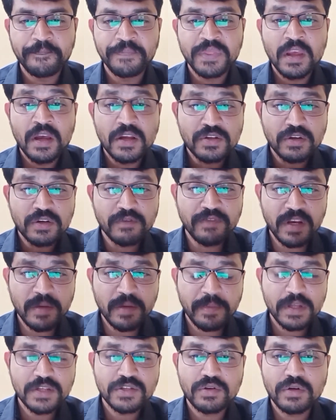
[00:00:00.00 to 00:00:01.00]
సో
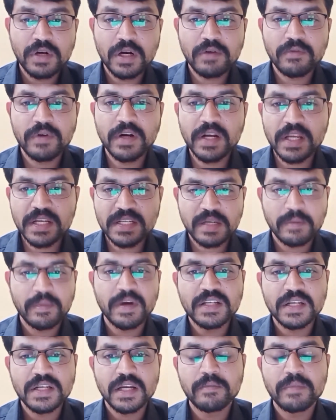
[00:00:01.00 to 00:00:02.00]
వినిపిస్తున్నటువంటి ఈ
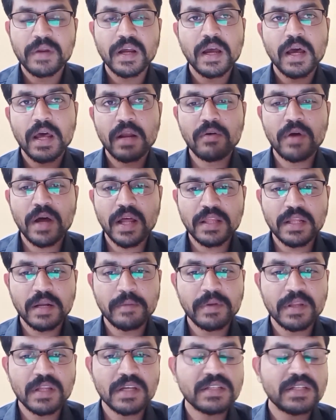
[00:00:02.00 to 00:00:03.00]
సమాచారం ప్రకారం
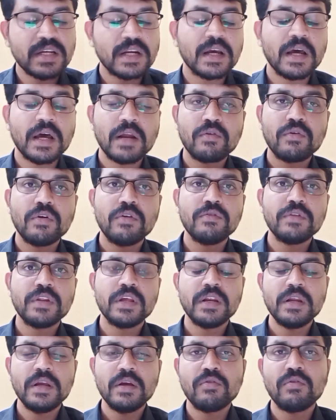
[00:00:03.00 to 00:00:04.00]
ఆంధ్రప్రదేశ్ సర్కార్ కొలువు
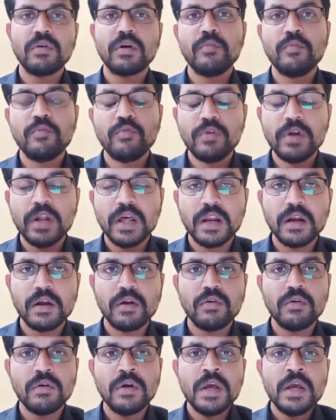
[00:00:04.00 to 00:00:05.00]
తీరి ఇంకొక మూడు
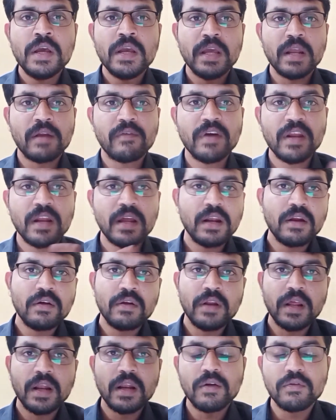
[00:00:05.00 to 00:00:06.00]
నెలల్లో ఇరవై నాలుగు
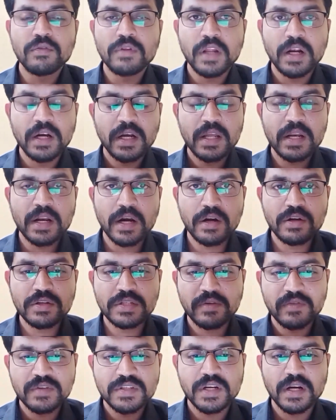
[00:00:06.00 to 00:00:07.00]
నెలలు అవుతుంది అంటే రెండు
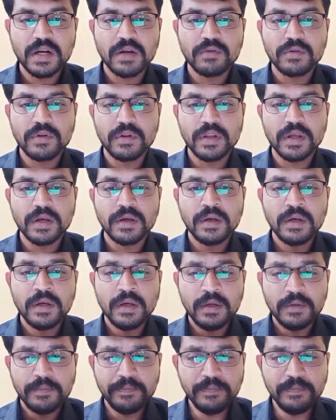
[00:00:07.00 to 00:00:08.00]
సంవత్సరాలు అవుతుంది
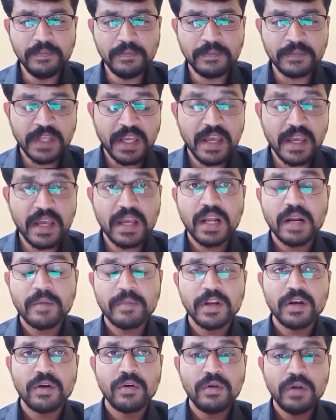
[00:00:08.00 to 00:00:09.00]
ఈ
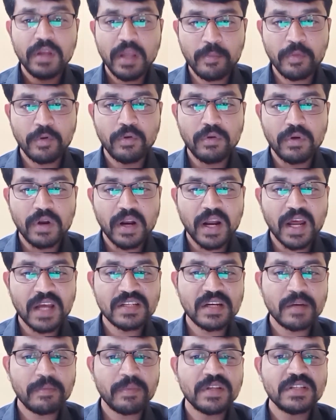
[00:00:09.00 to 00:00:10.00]
క్రమంలో ఇప్పుడు
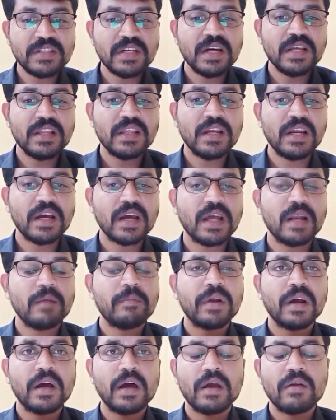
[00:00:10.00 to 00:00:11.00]
రాష్ట్ర పంచాయతీ లెక్కల
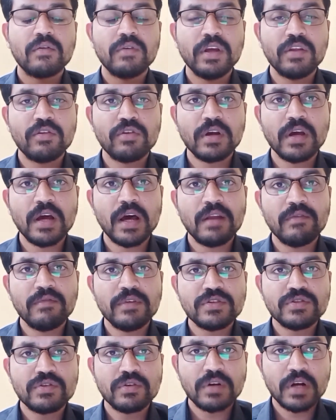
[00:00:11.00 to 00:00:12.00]
ప్రకారం ఎదురుగాలి
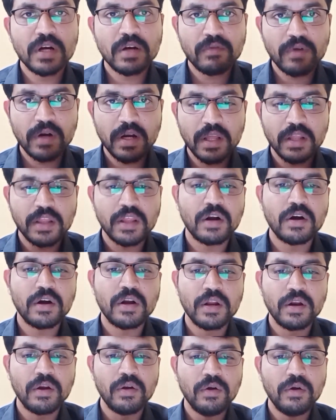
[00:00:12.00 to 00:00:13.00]
వీస్తున్నటువంటి తరుణంలో